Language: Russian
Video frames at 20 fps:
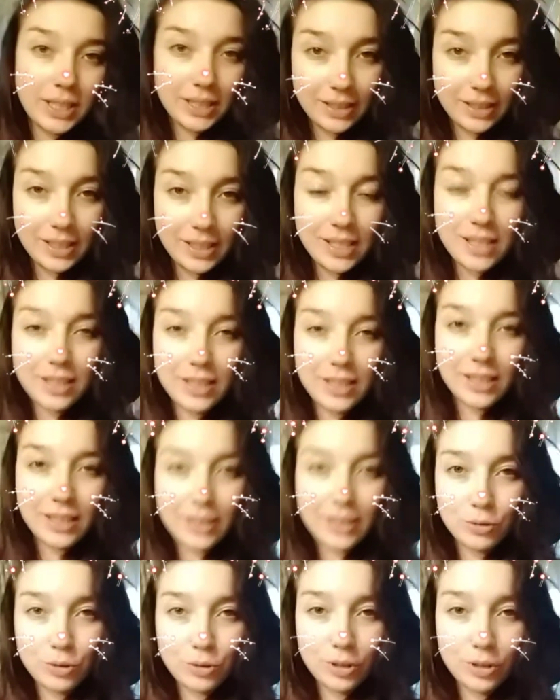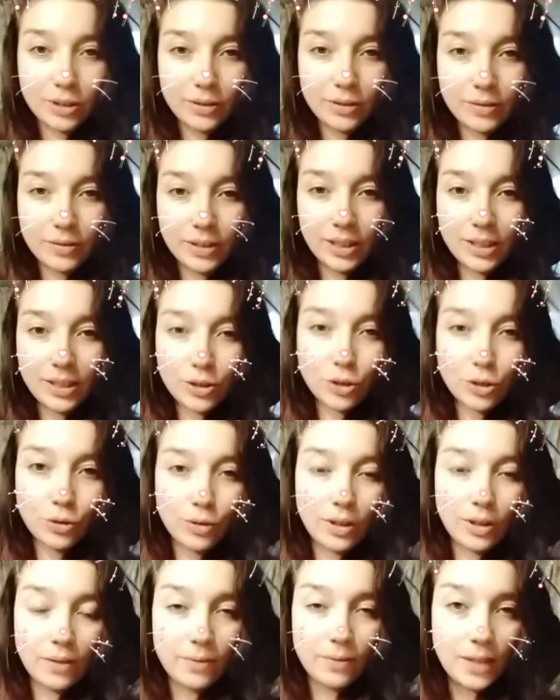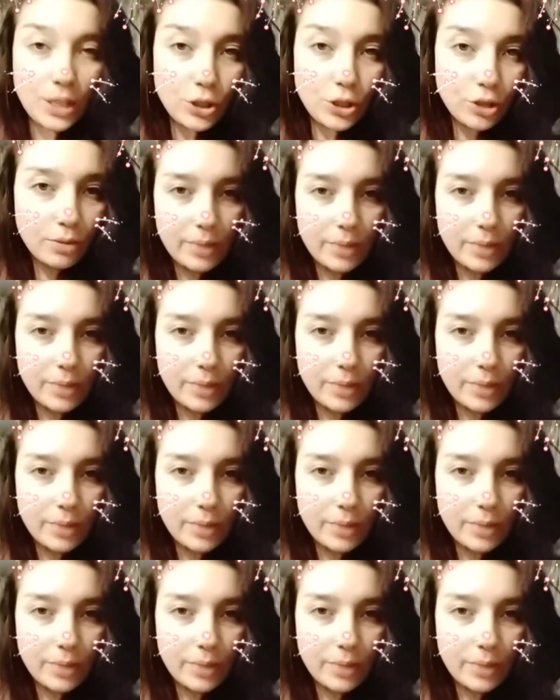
и, как я уже говорила, что я вечно болею